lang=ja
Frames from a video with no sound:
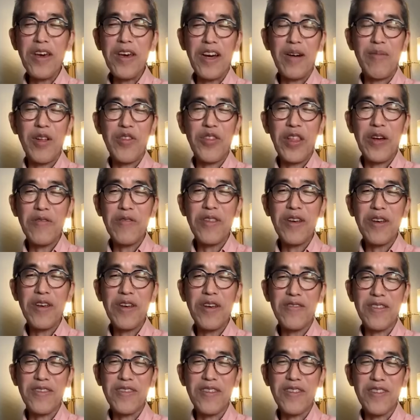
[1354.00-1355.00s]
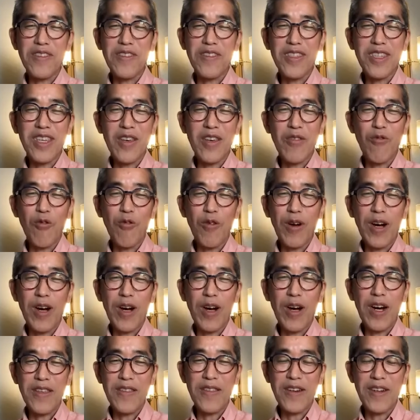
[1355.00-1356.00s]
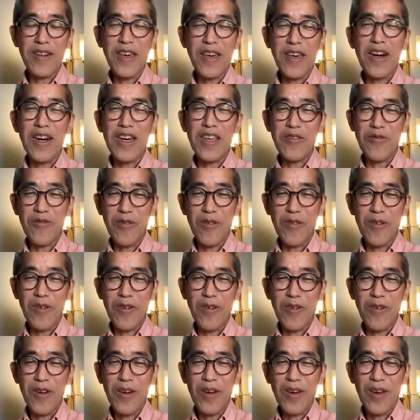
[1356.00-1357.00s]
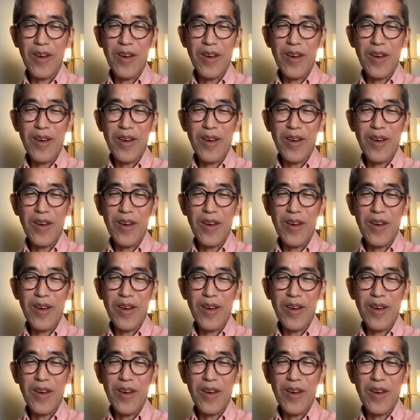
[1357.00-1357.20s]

る気配が全くなくて政治資金法改正だけかいと、